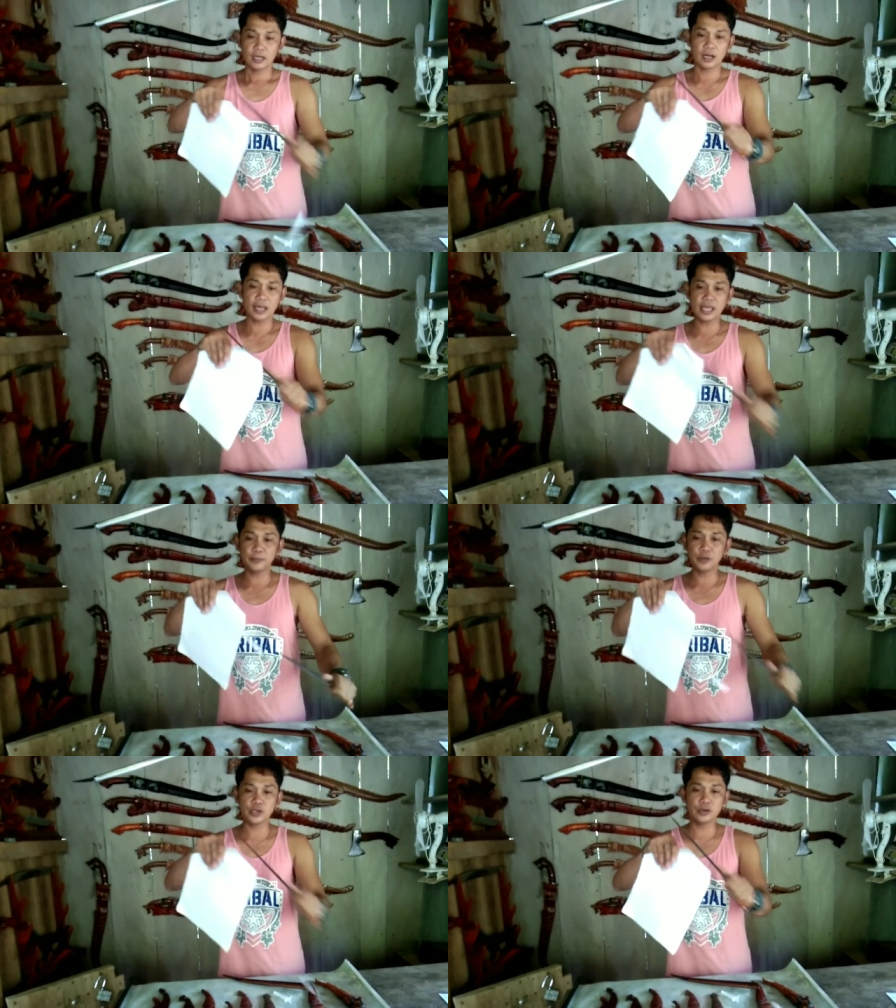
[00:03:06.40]
Uh,
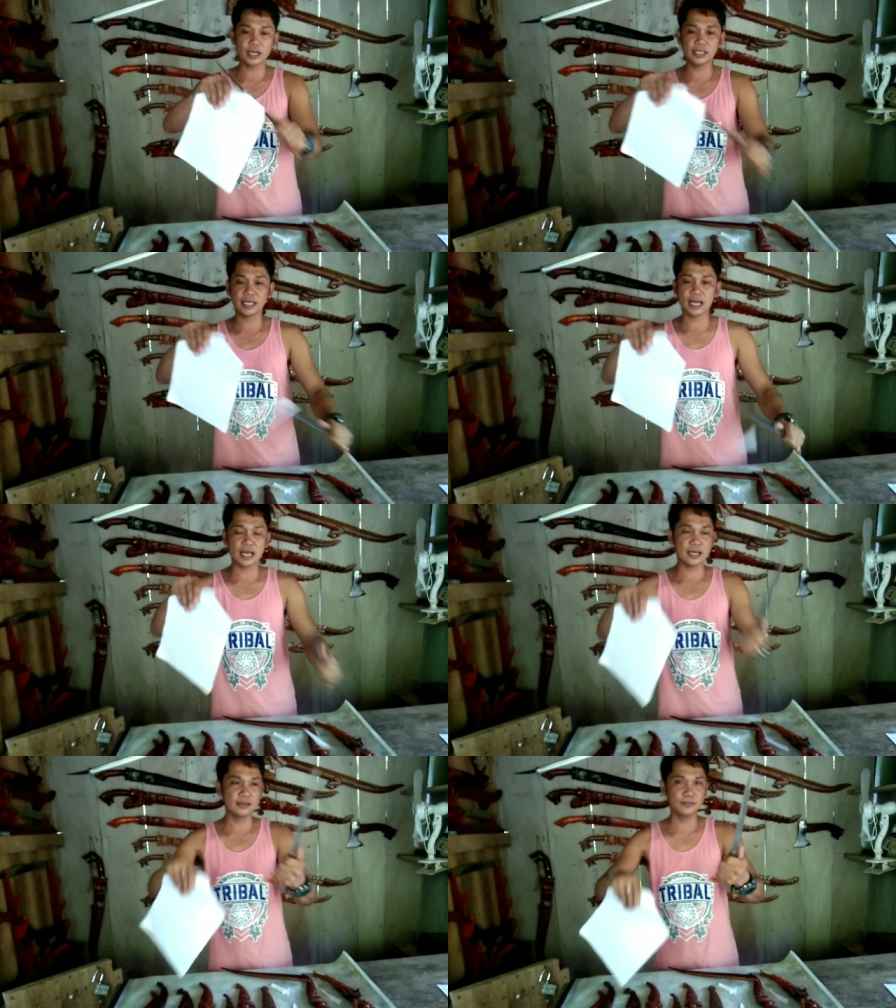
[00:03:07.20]
ayan po yung
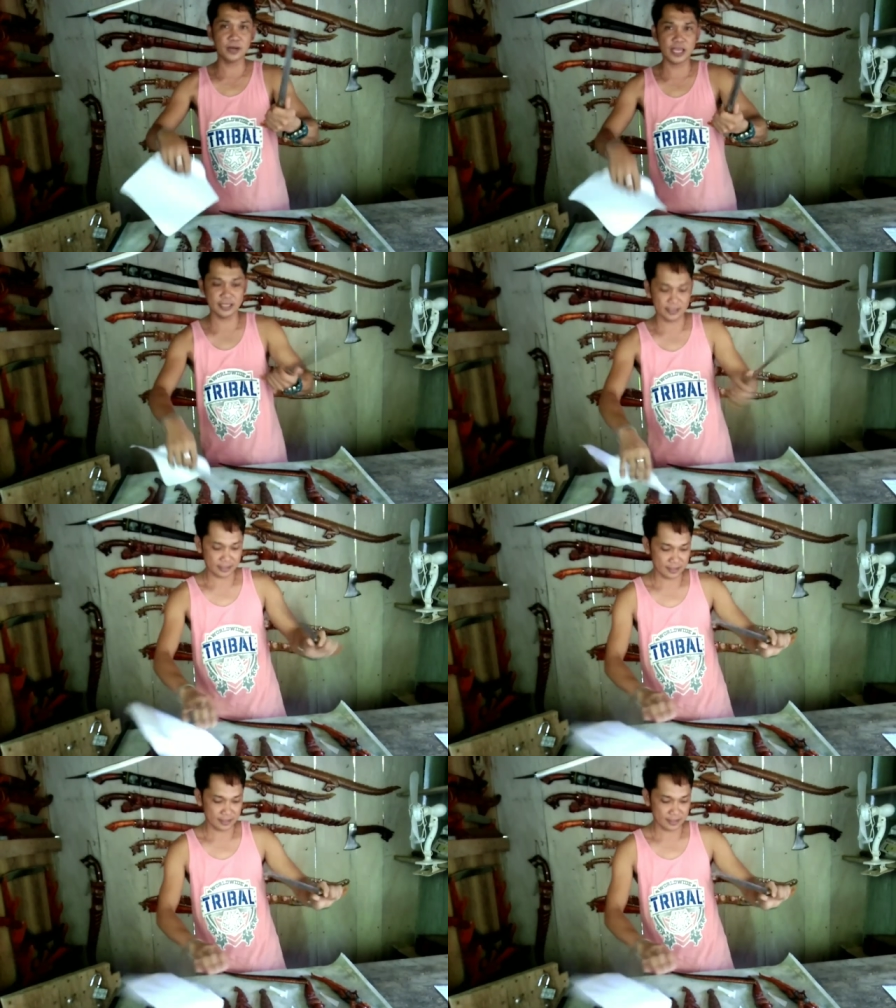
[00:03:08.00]
kanyang blade.